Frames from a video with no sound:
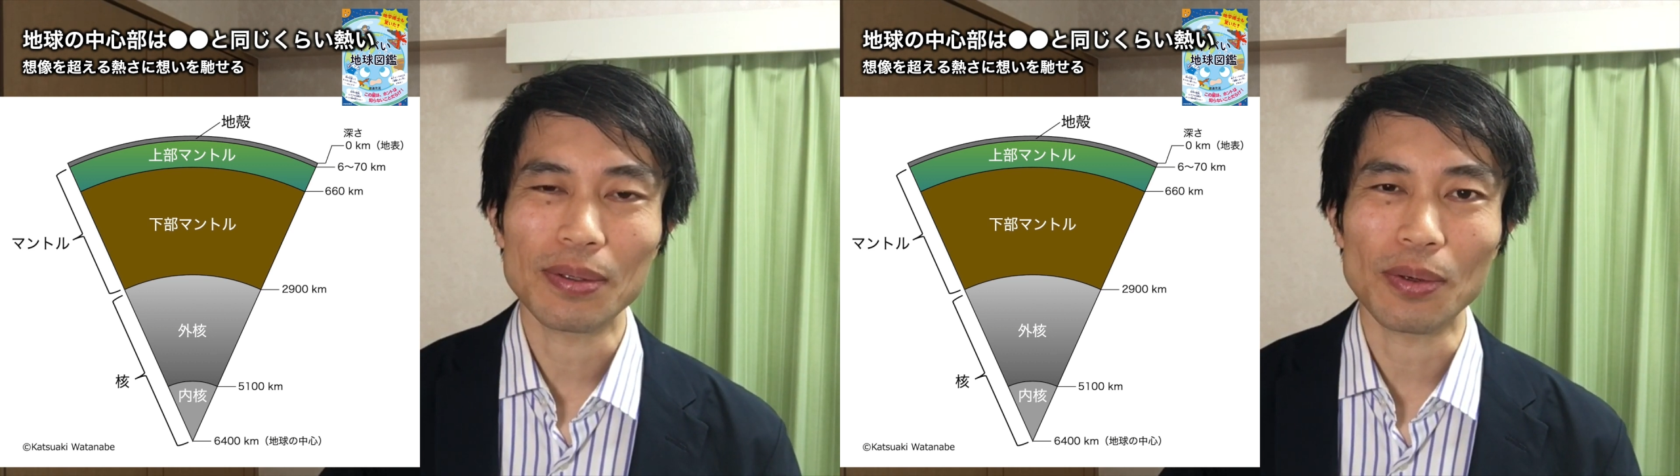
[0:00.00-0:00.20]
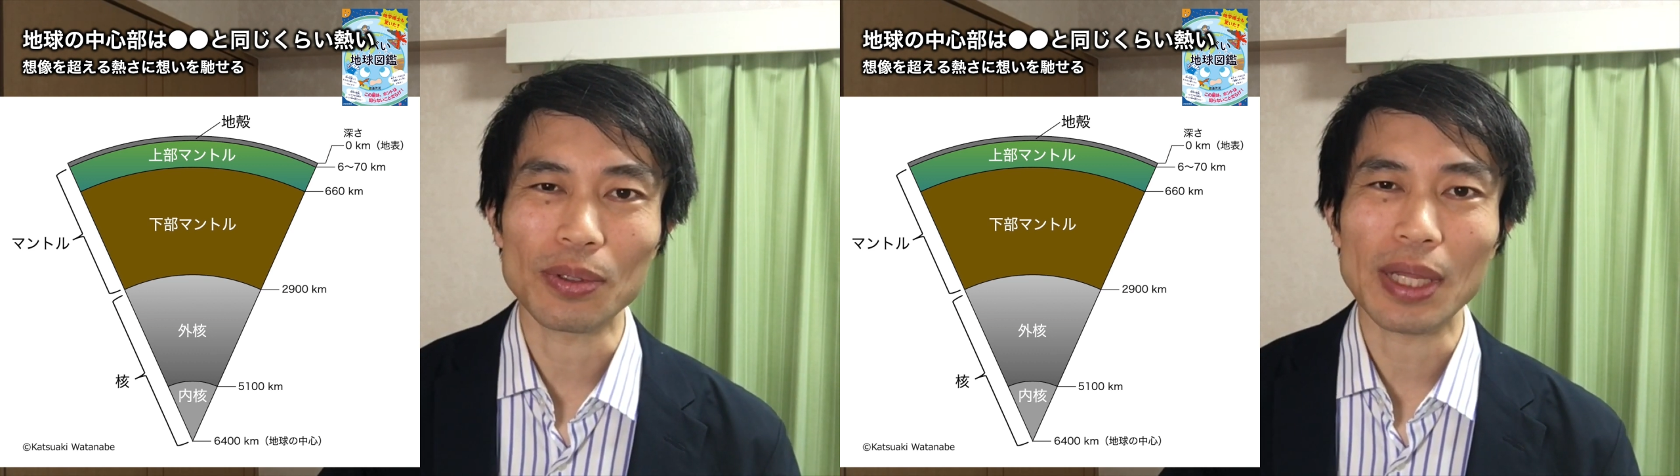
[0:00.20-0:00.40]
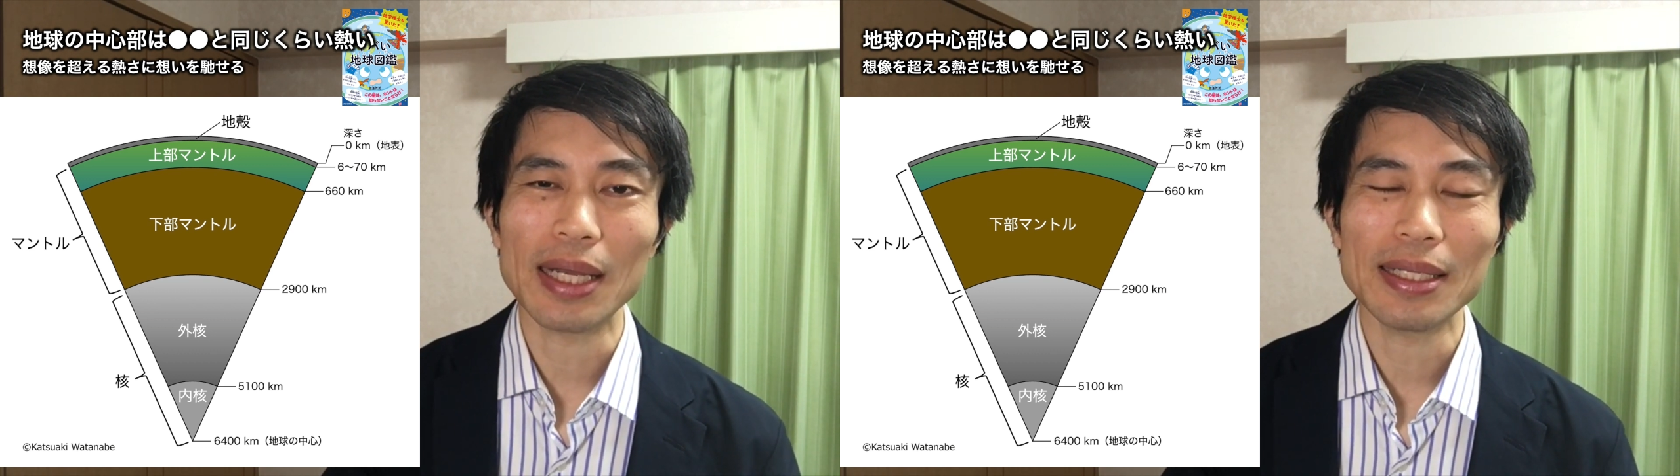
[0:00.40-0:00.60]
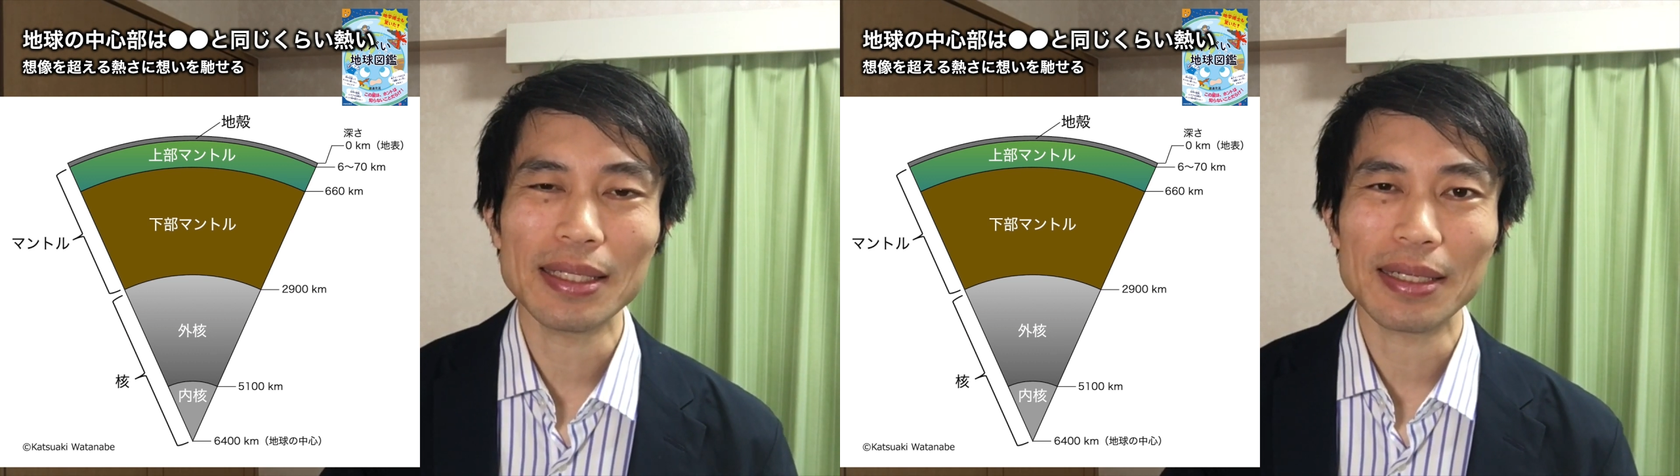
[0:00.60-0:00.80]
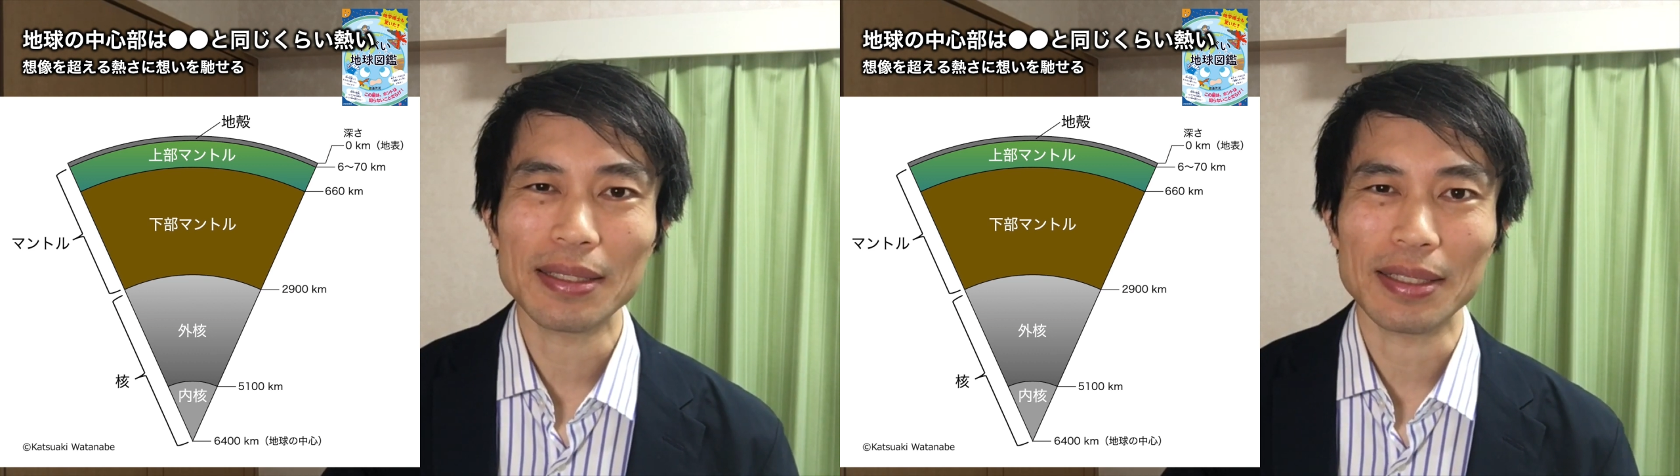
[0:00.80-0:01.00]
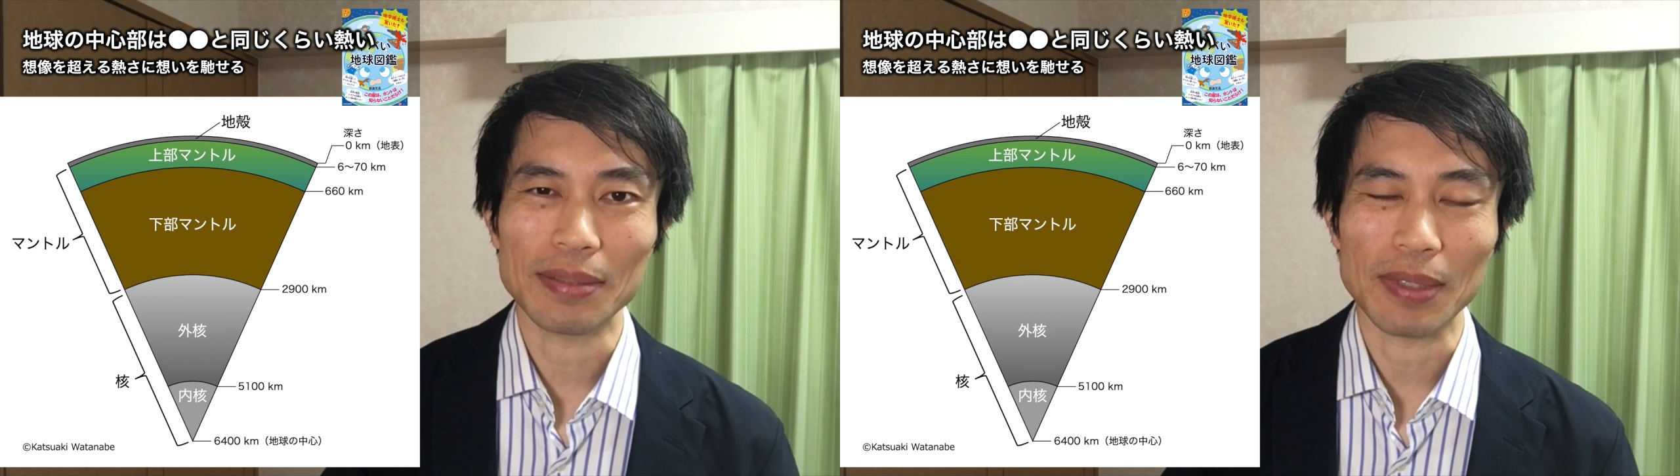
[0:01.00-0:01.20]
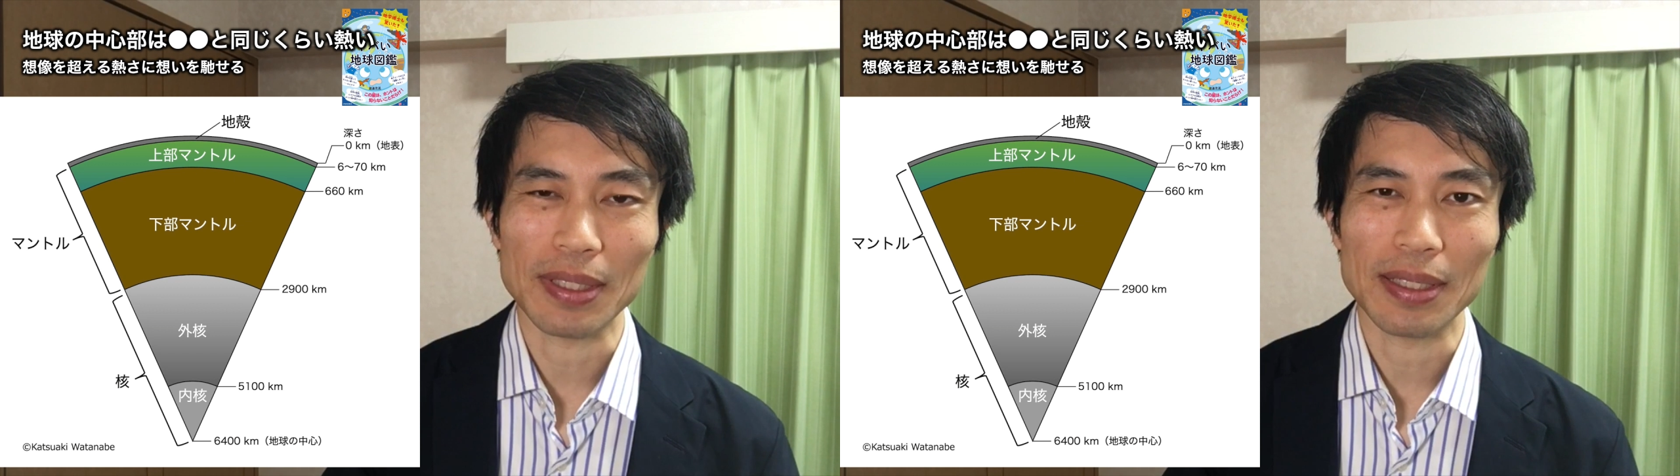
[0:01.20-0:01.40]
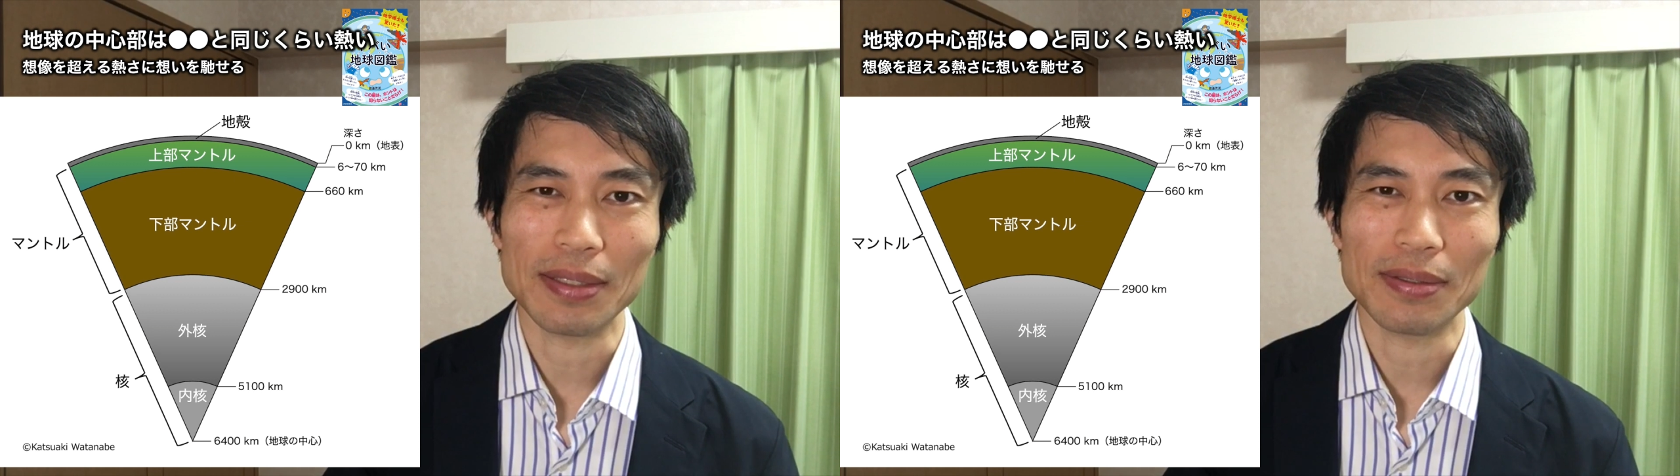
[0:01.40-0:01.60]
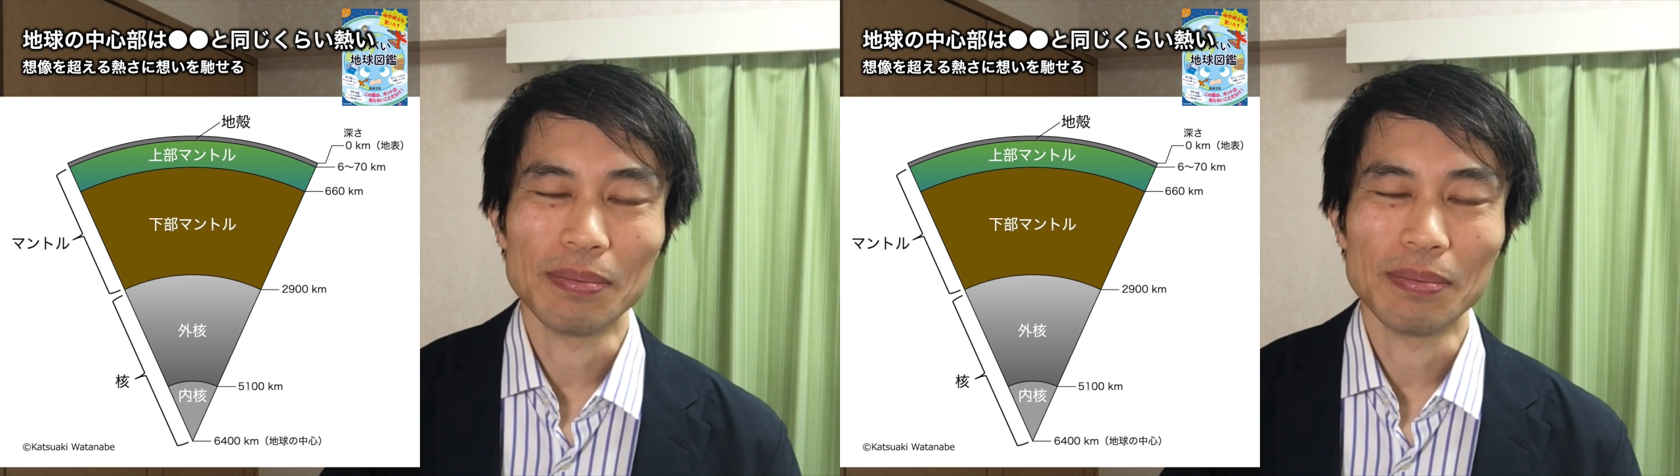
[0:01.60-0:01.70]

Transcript: 固体になってしまっている。